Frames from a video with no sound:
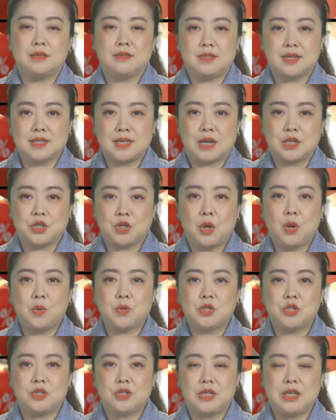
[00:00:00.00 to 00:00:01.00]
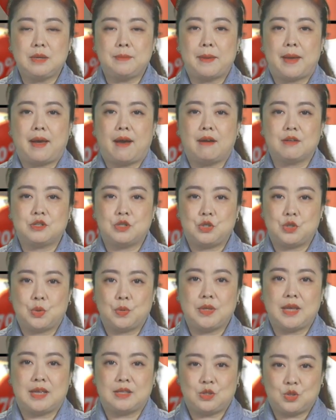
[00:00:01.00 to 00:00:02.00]
降价之后是一百二十
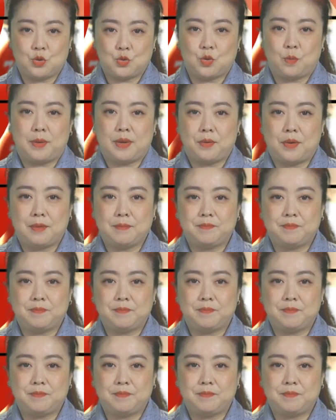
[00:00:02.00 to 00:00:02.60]
九点九九美元。